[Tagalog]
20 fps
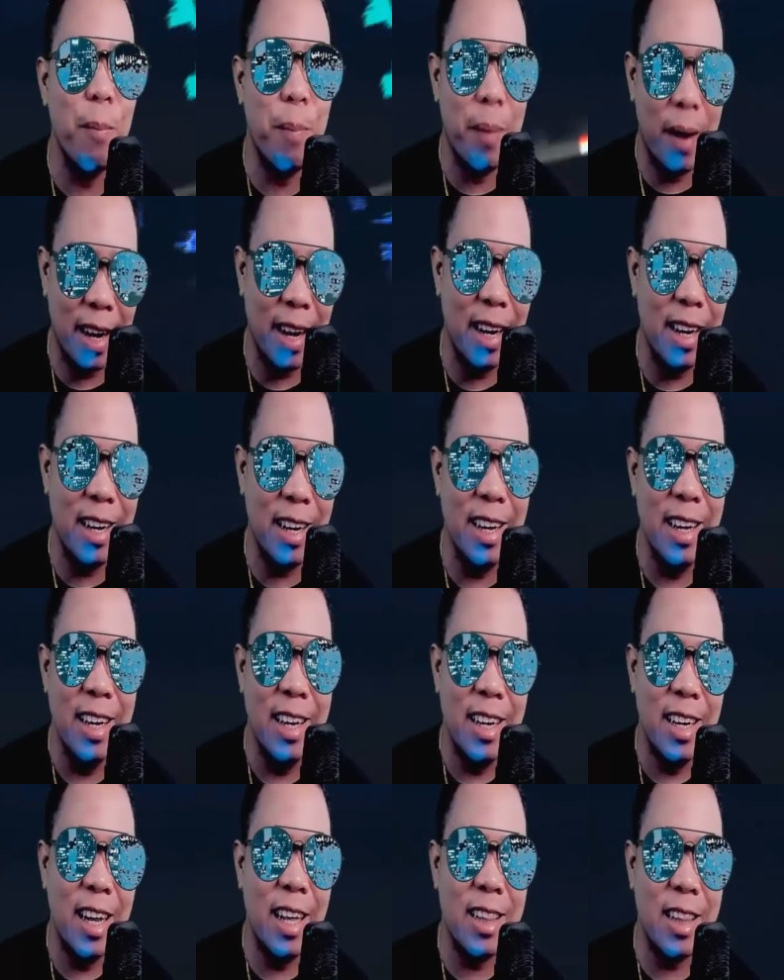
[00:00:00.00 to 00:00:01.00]
pa rin.
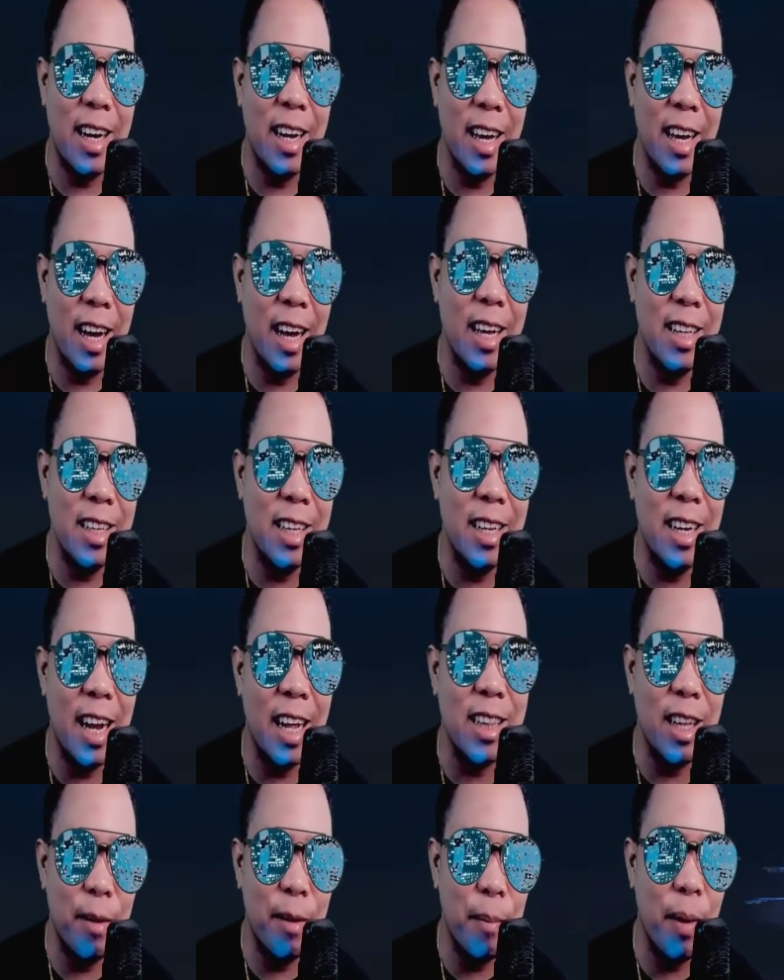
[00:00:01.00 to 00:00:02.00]
Na talagang hindi
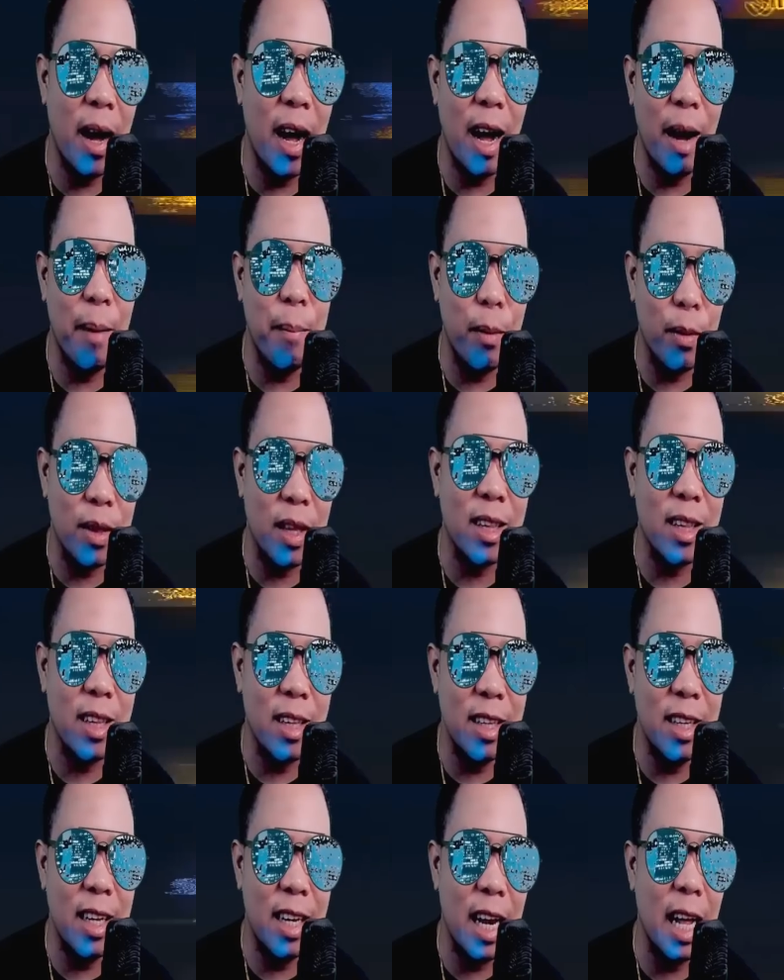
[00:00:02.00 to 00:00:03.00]
natin maaabot at
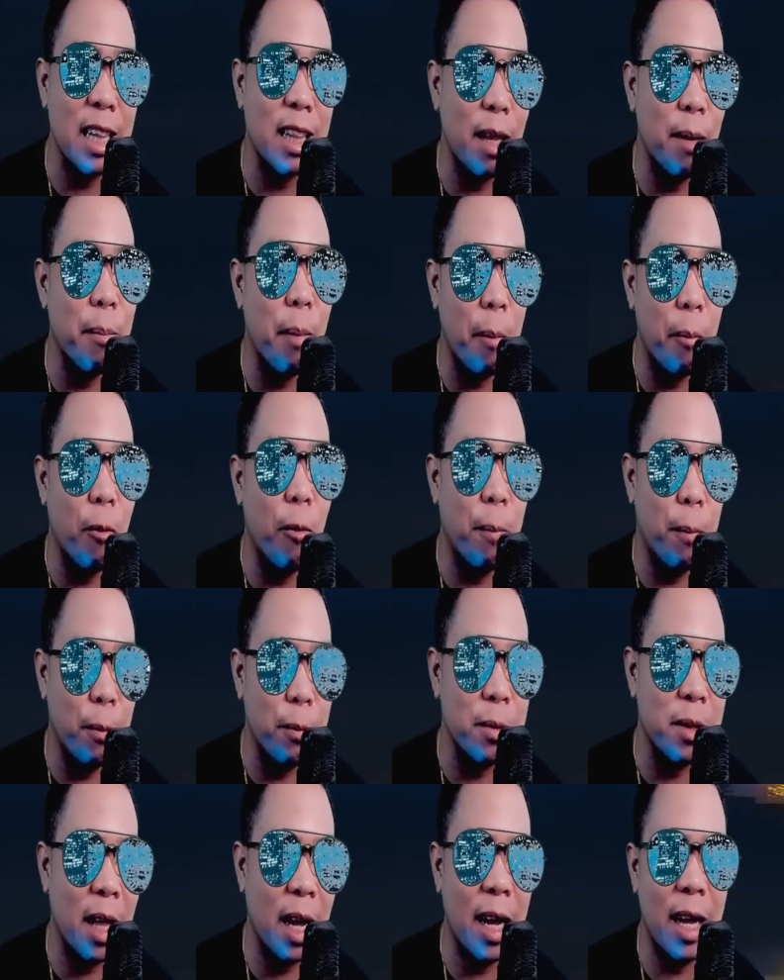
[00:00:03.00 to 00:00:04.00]
hindi natin
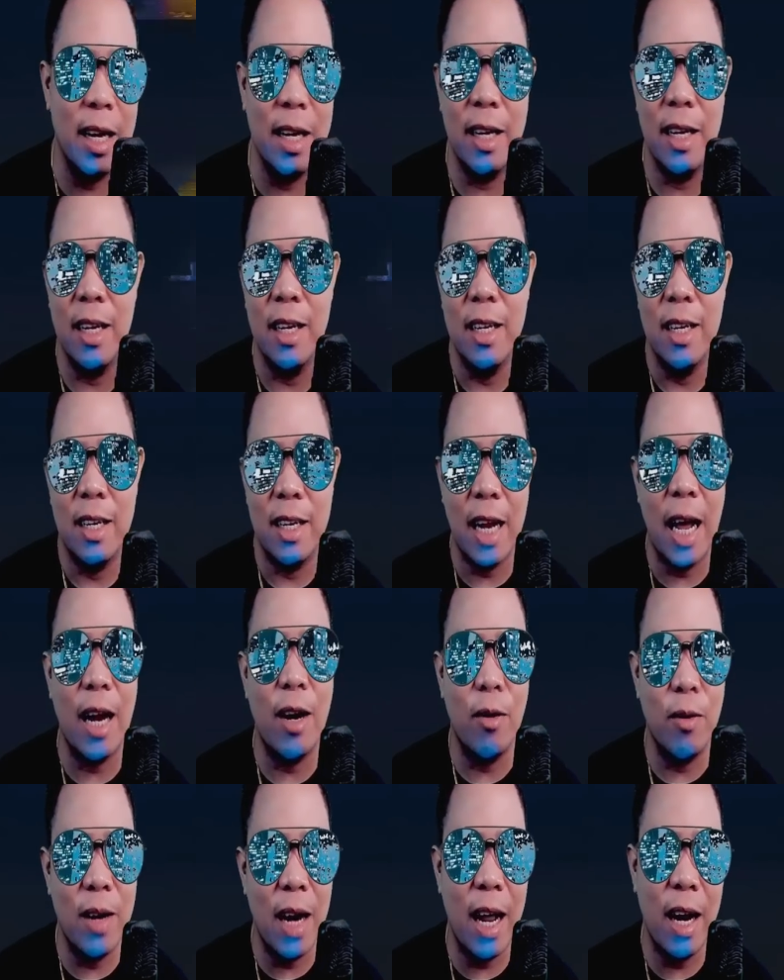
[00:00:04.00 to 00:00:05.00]
mapupuntahan.
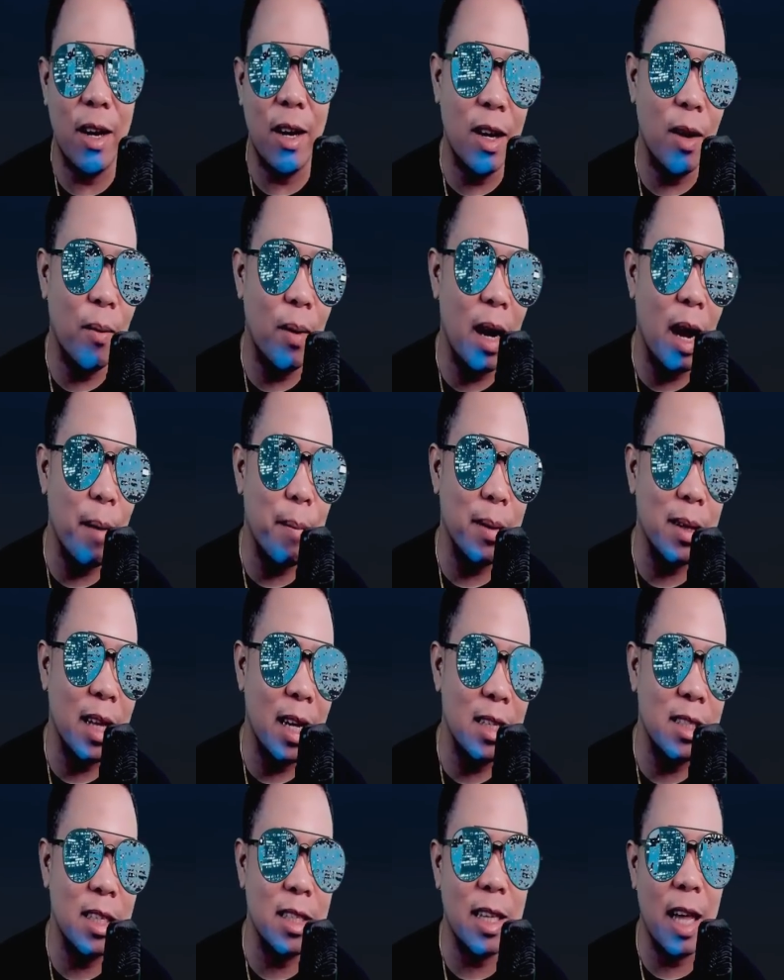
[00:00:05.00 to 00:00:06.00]
Lalong-lalo na wala pa
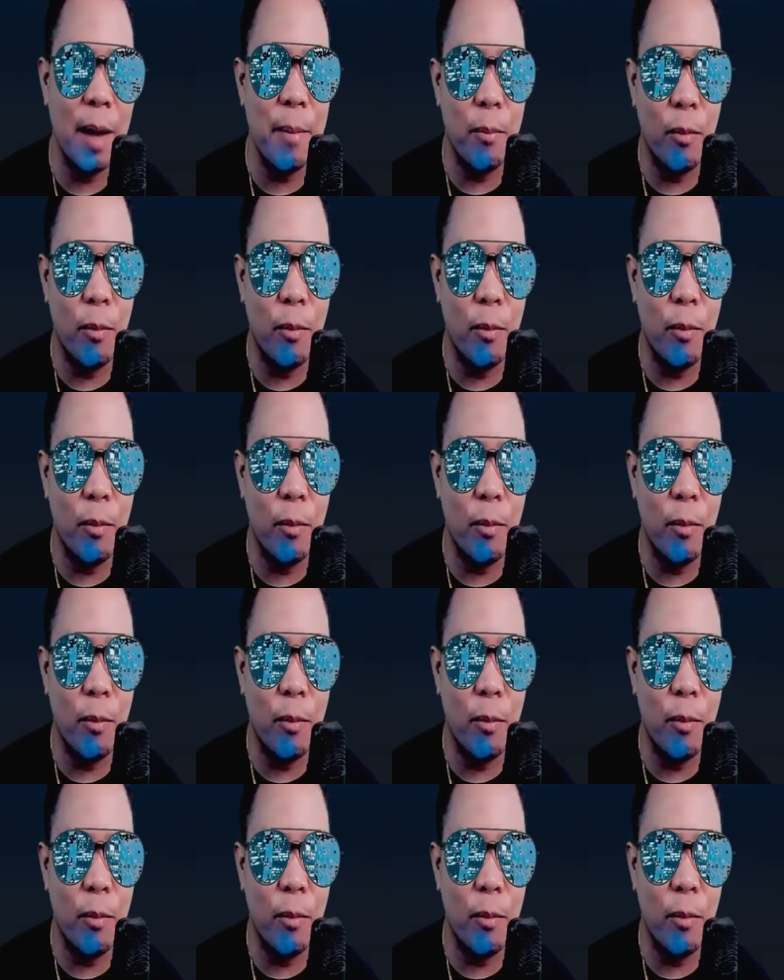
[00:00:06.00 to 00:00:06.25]
tayo sa Type